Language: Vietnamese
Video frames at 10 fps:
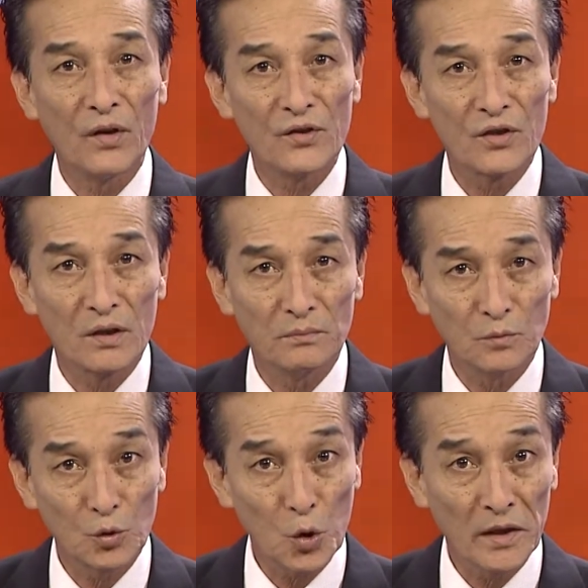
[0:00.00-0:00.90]
chồng
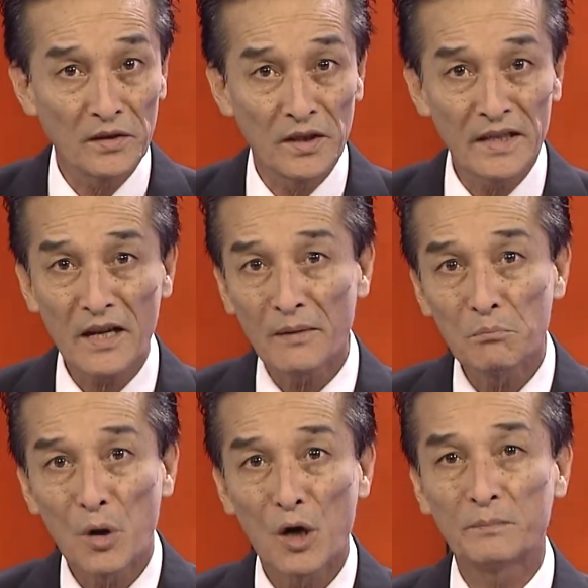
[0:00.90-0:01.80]
toan tính đánh
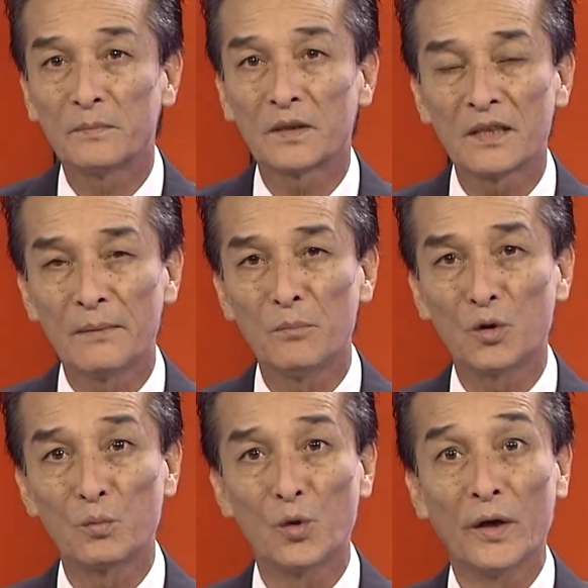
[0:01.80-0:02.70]
bom tại một
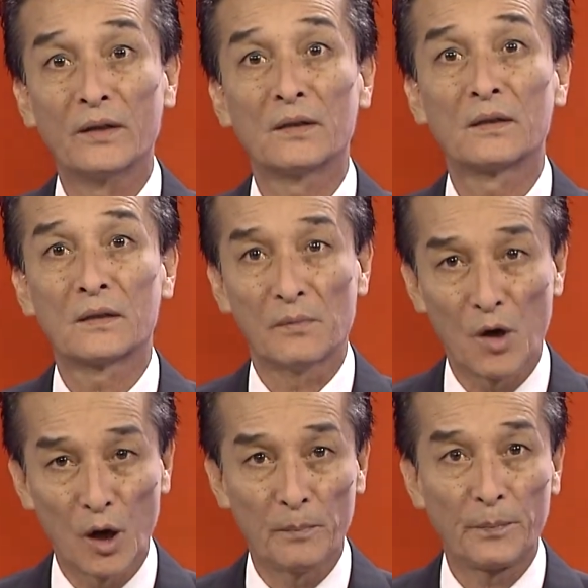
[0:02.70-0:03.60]
buổi tập
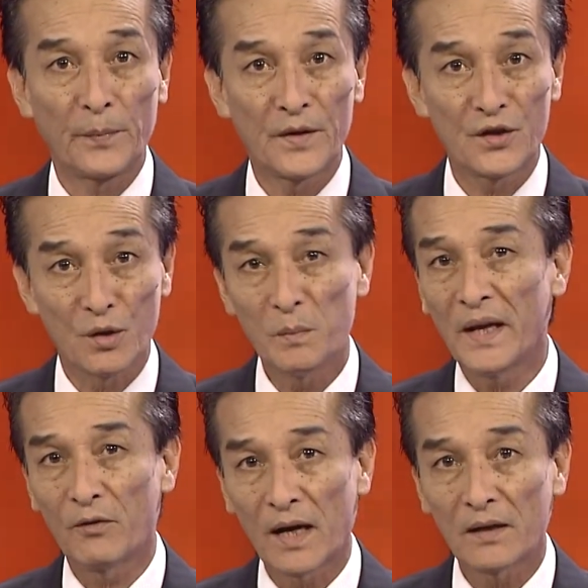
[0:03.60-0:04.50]
họp chống
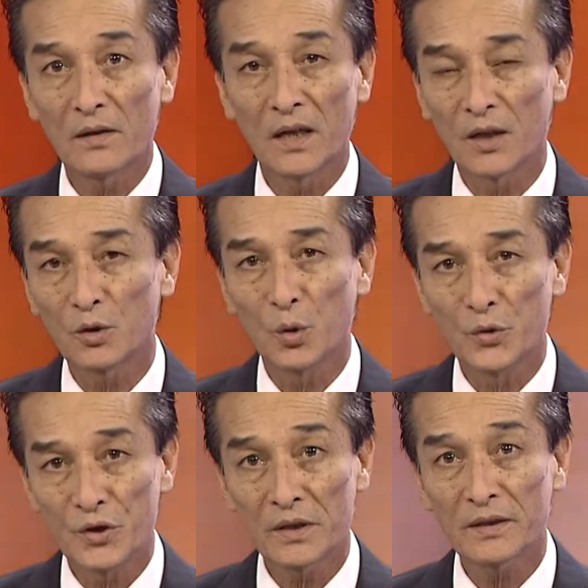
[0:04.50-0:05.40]
Iran được tổ
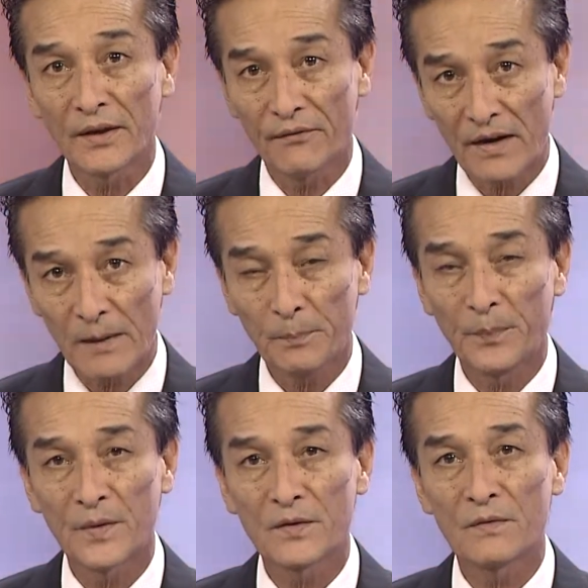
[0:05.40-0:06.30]
chức tại Pháp
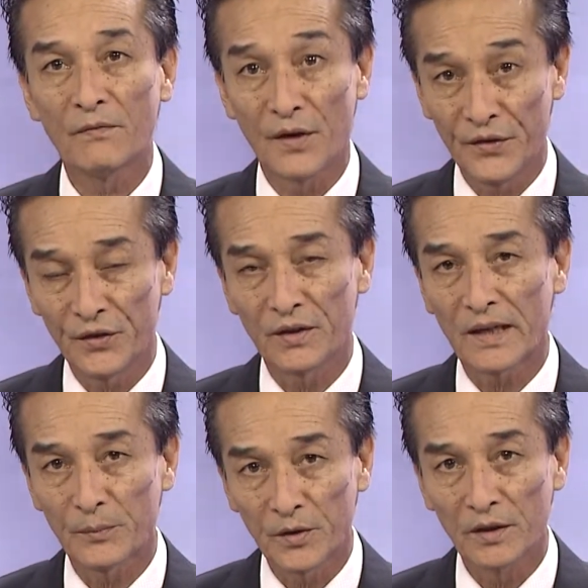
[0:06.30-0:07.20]
với sự
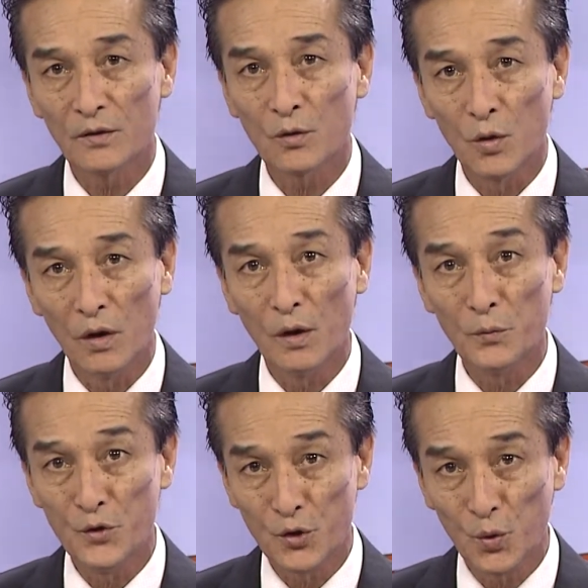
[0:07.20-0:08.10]
tham dự của ông
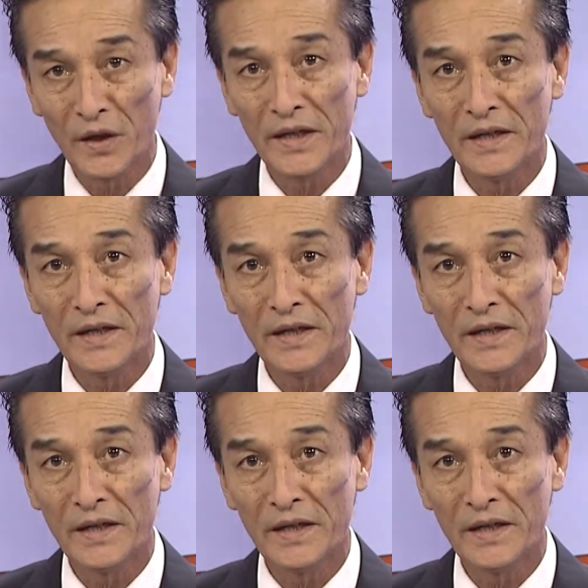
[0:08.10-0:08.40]
Julie